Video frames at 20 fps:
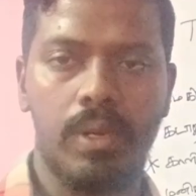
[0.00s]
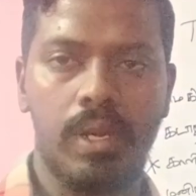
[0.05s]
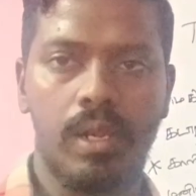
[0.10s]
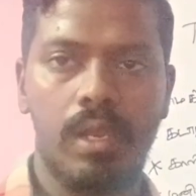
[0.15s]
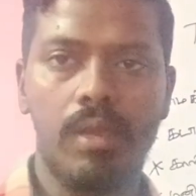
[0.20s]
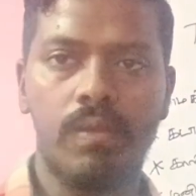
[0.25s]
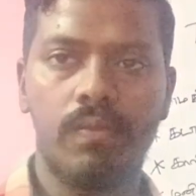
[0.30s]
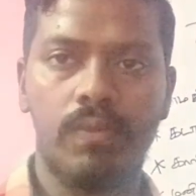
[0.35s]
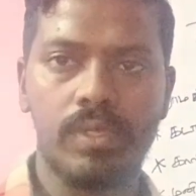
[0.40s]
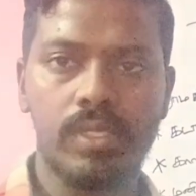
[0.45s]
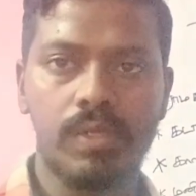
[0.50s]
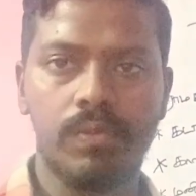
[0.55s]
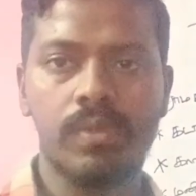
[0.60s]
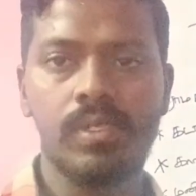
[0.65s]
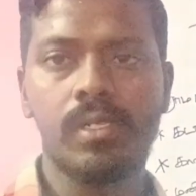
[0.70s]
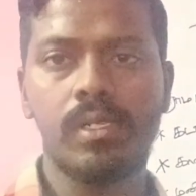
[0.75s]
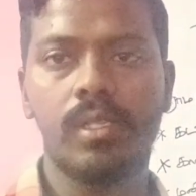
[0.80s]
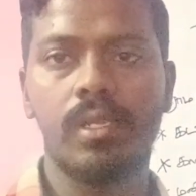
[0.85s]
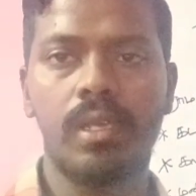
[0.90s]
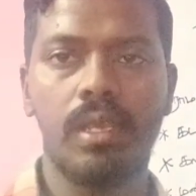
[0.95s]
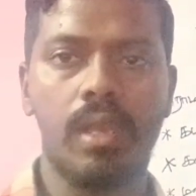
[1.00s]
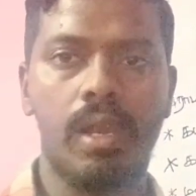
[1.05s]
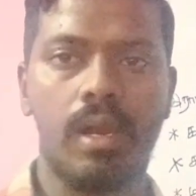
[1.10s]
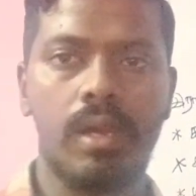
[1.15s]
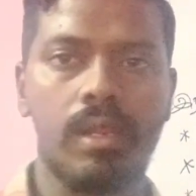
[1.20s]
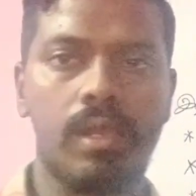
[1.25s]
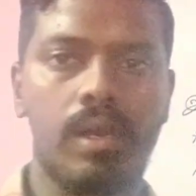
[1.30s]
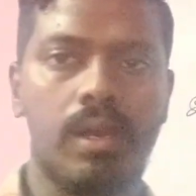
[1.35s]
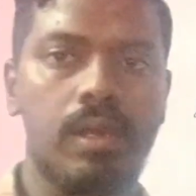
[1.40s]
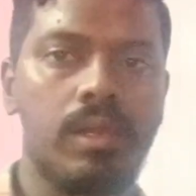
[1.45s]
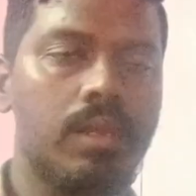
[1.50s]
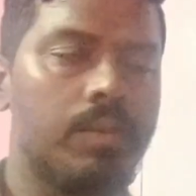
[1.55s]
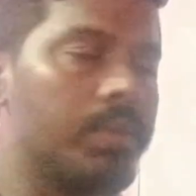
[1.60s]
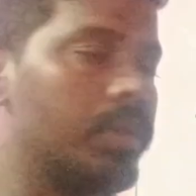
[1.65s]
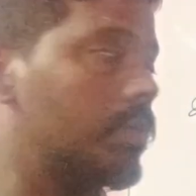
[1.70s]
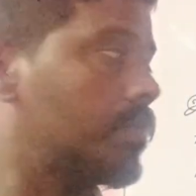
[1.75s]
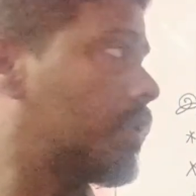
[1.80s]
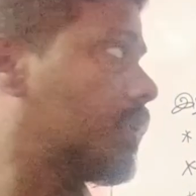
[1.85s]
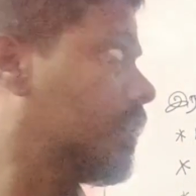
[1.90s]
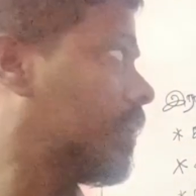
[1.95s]
சொல்லி பார்க்கலாம் ஃபர்ஸ்ட் ஃபர்ஸ்ட் இதுக்கு யாரு காரணம்
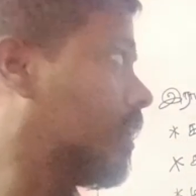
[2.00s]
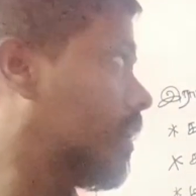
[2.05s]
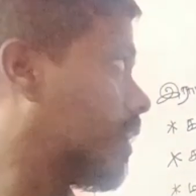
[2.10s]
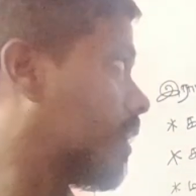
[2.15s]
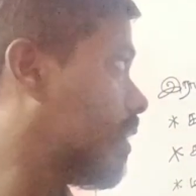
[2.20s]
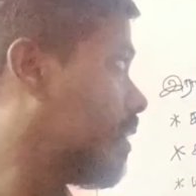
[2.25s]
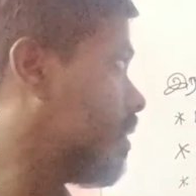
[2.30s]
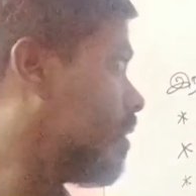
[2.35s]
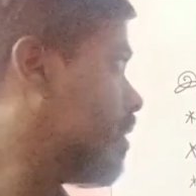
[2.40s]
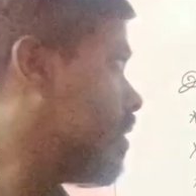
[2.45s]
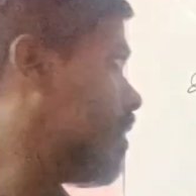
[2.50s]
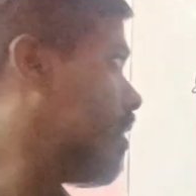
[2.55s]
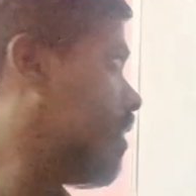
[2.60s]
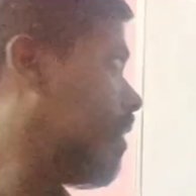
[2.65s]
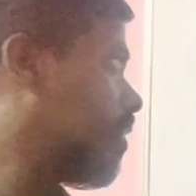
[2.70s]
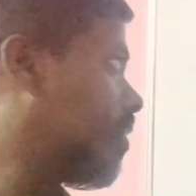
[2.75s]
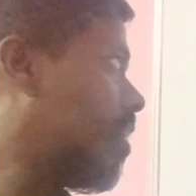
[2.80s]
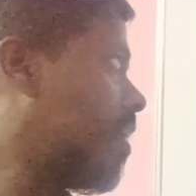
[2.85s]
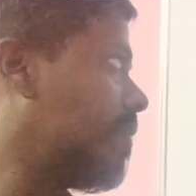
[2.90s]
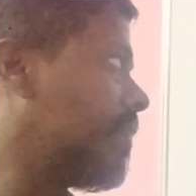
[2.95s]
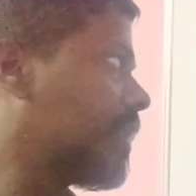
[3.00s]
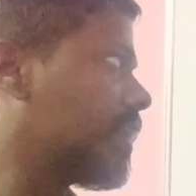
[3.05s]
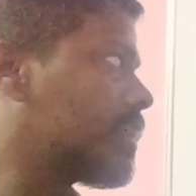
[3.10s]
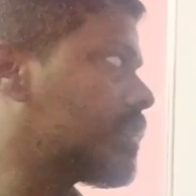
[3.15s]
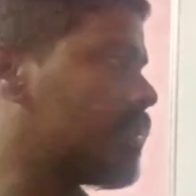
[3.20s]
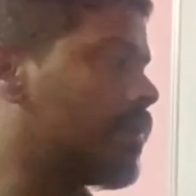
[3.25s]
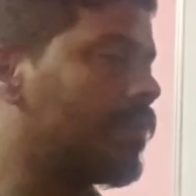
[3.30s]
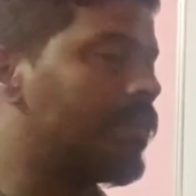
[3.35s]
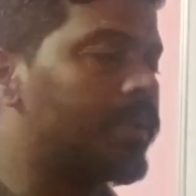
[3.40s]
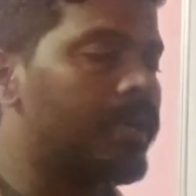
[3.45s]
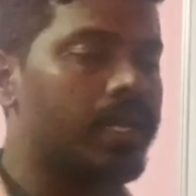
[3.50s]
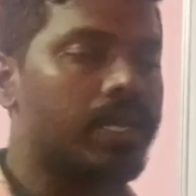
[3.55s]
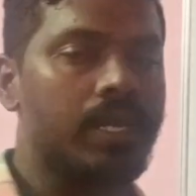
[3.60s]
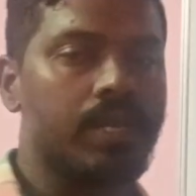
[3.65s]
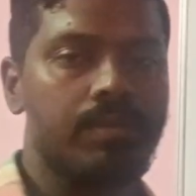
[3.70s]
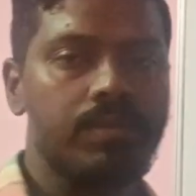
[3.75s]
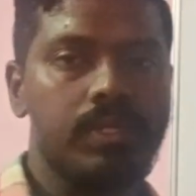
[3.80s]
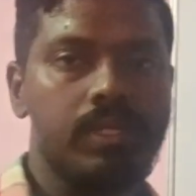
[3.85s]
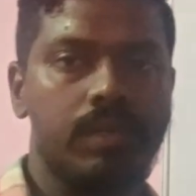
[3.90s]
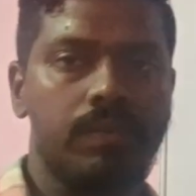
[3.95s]
அப்படின்னு பார்த்தீங்கன்னாக்கா ராமகிருஷ்ண
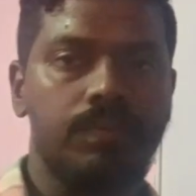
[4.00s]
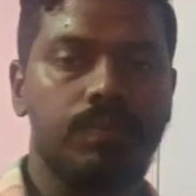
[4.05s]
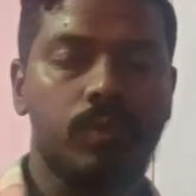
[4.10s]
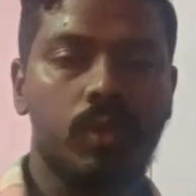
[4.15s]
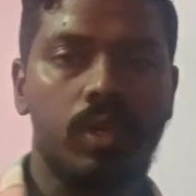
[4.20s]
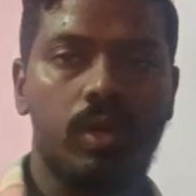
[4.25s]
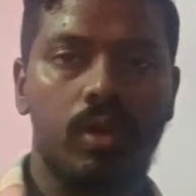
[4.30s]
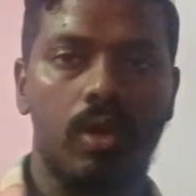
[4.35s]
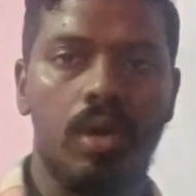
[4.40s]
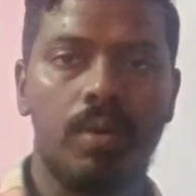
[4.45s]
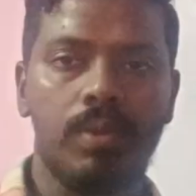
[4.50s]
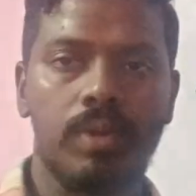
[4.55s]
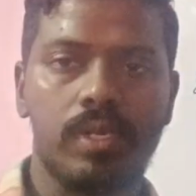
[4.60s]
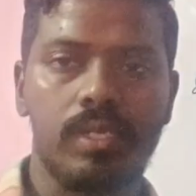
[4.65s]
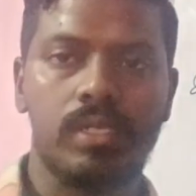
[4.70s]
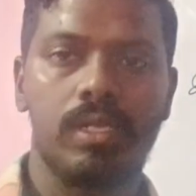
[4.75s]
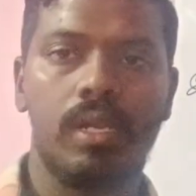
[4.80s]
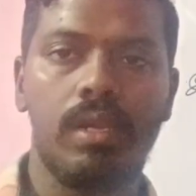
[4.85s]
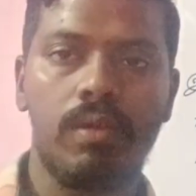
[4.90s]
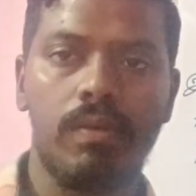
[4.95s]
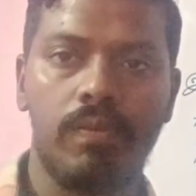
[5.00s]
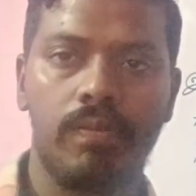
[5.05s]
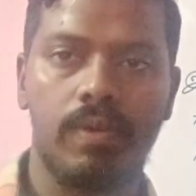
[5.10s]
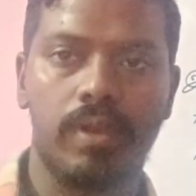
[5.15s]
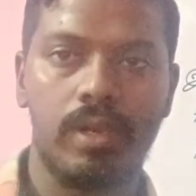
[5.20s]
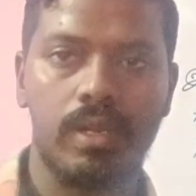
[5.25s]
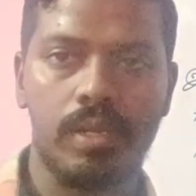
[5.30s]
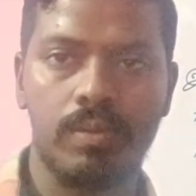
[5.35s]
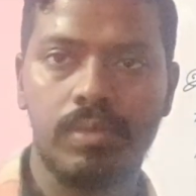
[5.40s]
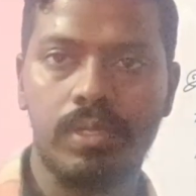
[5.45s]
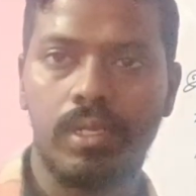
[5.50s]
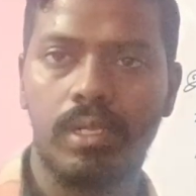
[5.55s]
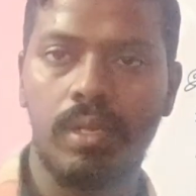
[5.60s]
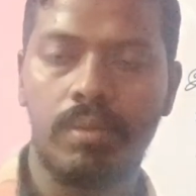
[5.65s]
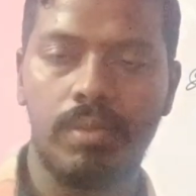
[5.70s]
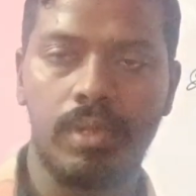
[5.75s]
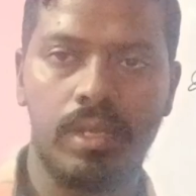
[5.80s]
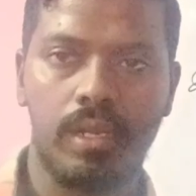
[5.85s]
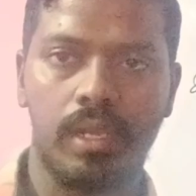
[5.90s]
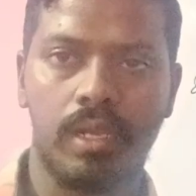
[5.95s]
பரகாம்சர் ராமகிருஷ்ண பரகாம்சர்
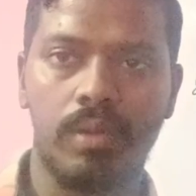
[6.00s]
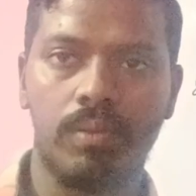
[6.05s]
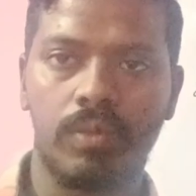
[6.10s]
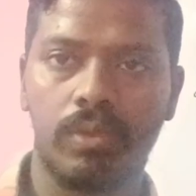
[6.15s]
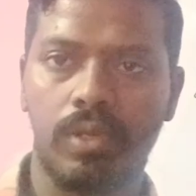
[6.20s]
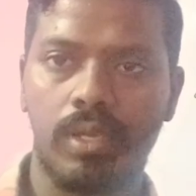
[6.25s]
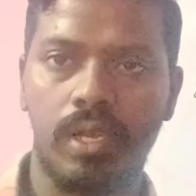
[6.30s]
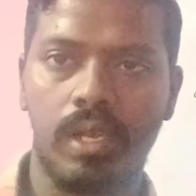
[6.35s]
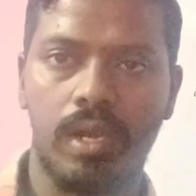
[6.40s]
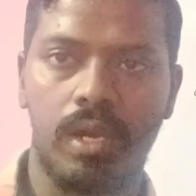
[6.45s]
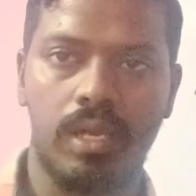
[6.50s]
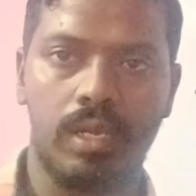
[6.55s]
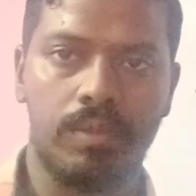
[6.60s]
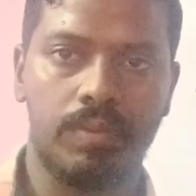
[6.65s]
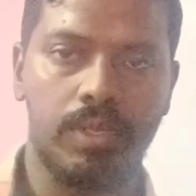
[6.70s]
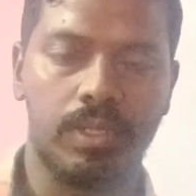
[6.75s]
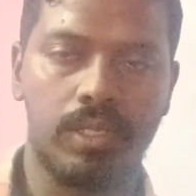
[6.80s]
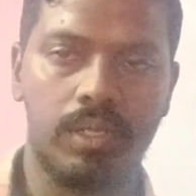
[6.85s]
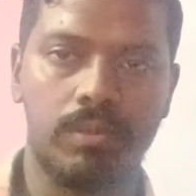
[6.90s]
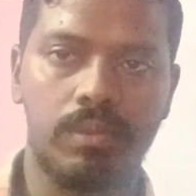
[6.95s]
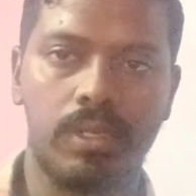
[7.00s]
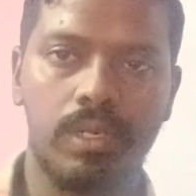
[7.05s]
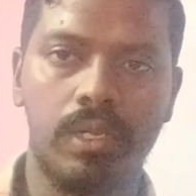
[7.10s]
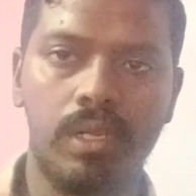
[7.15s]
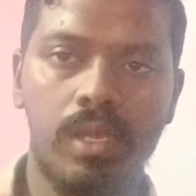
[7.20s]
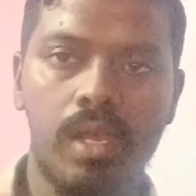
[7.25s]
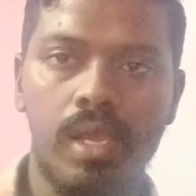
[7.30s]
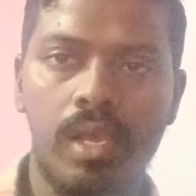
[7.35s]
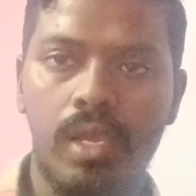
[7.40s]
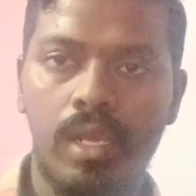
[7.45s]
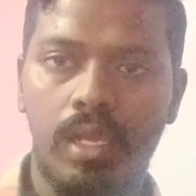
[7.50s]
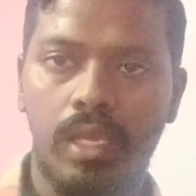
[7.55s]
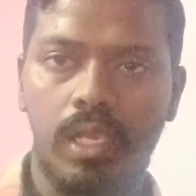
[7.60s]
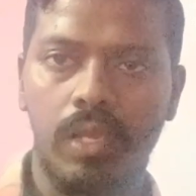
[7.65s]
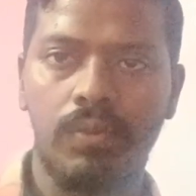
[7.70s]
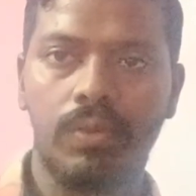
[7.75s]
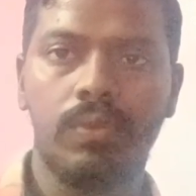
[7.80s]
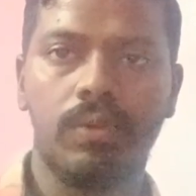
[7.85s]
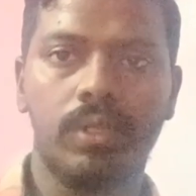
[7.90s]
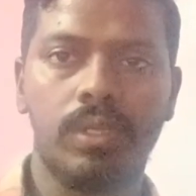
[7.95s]
தான் பார்த்தினாக்கா முக்கிய காரணமாக இருந்திருப்பாரு
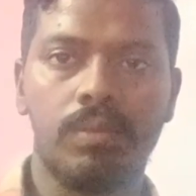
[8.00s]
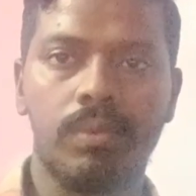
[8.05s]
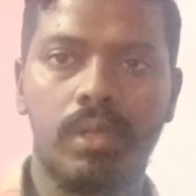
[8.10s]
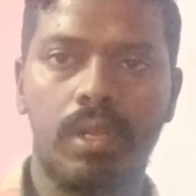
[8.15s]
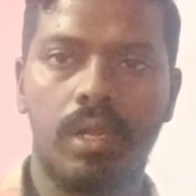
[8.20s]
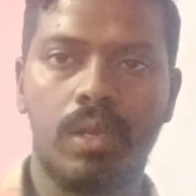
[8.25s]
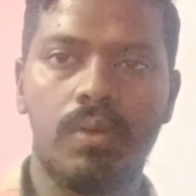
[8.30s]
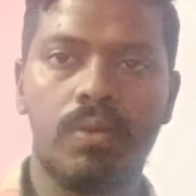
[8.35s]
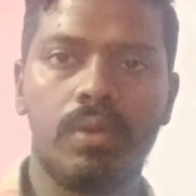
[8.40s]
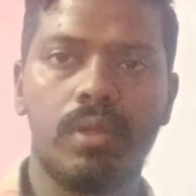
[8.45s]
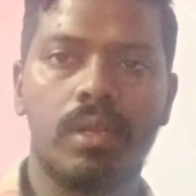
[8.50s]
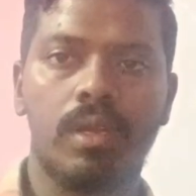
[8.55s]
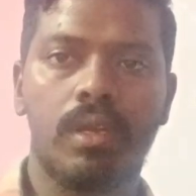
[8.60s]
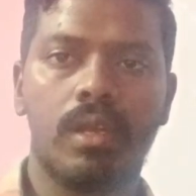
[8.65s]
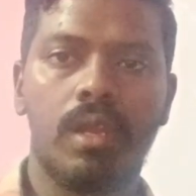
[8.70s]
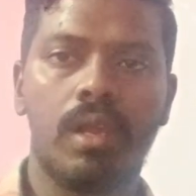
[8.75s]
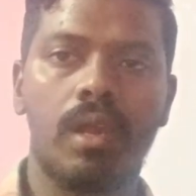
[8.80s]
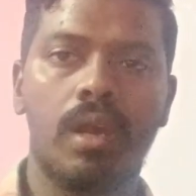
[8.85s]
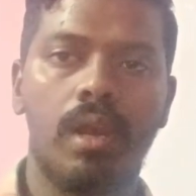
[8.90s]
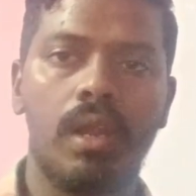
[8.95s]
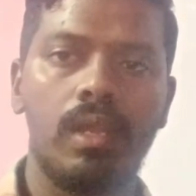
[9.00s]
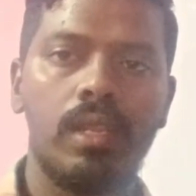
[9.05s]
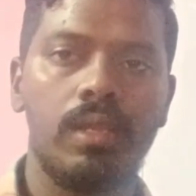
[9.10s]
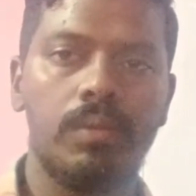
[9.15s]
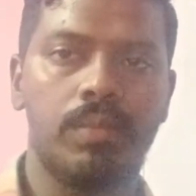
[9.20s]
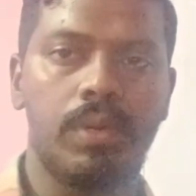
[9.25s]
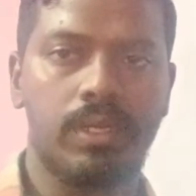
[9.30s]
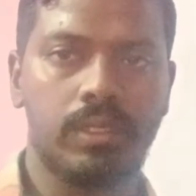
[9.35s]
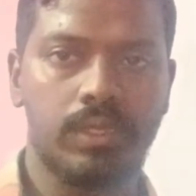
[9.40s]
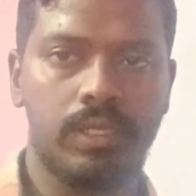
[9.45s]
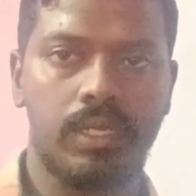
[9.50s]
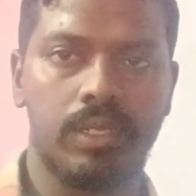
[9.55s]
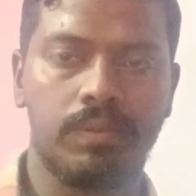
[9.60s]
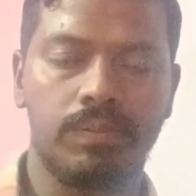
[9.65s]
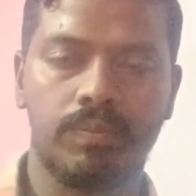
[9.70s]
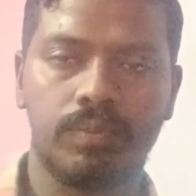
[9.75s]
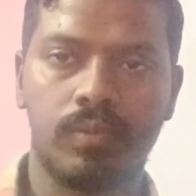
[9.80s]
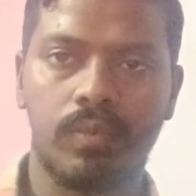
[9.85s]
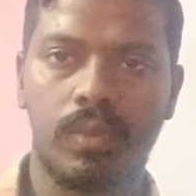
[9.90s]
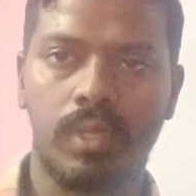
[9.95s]
இவர் வந்து பார்த்தினாக்கா ஒரு காளி பக்தர்
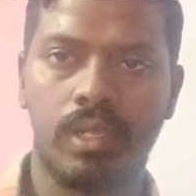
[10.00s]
